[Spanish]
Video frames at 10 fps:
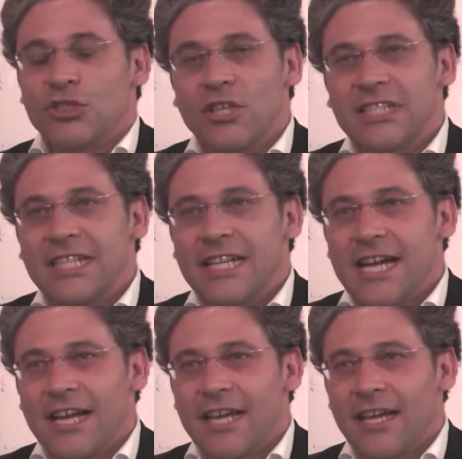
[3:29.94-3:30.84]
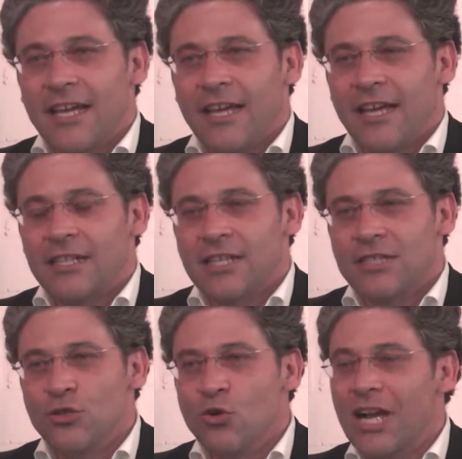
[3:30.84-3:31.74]
les diría que este ha
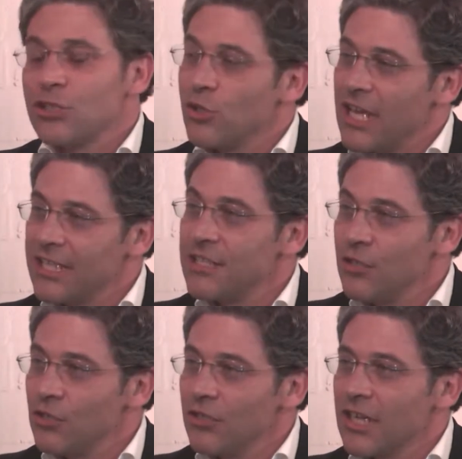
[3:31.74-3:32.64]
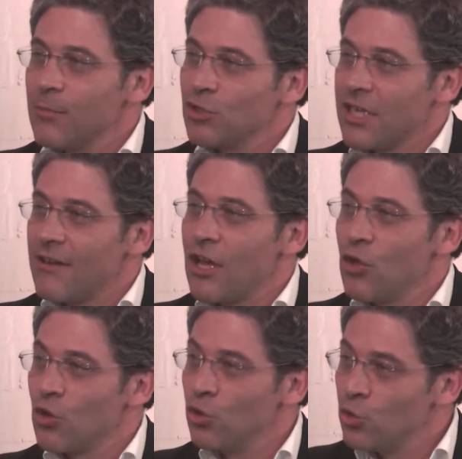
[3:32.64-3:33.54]
sido un caso de éxito que hemos
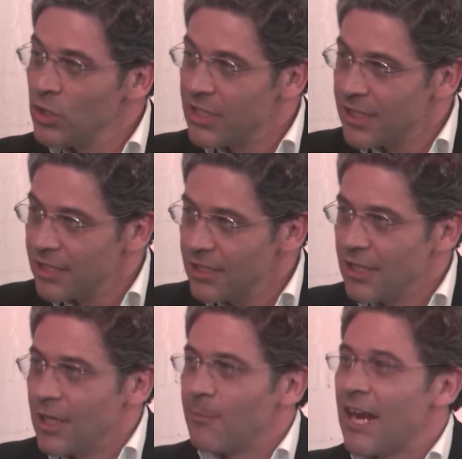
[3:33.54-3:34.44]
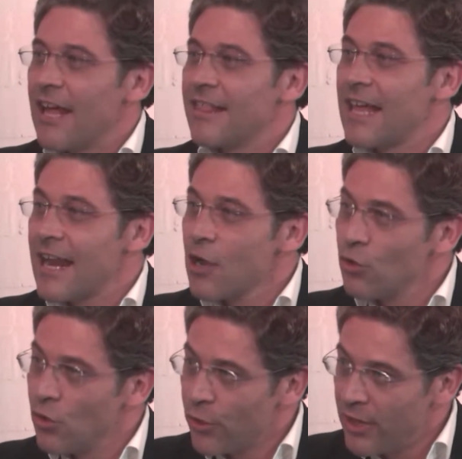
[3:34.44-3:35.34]
trabajado con Twitter para dar a
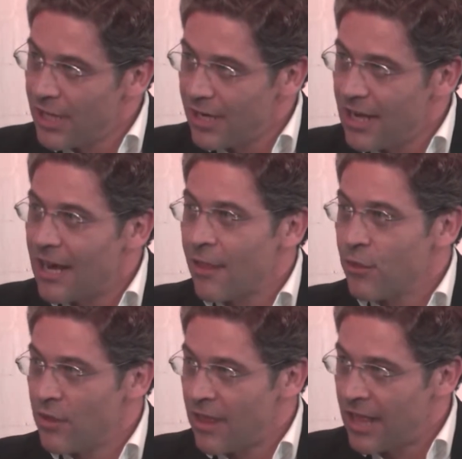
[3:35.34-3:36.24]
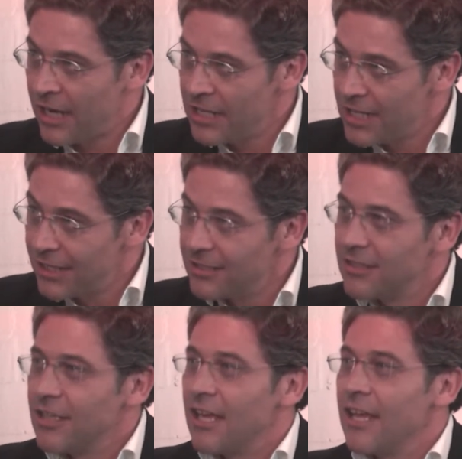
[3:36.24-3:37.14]
conocer a la ciudadanía
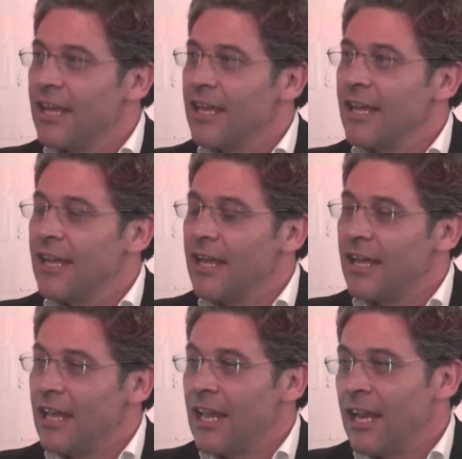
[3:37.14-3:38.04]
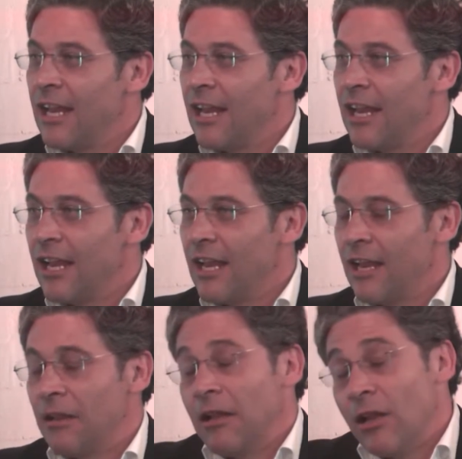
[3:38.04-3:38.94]
eh,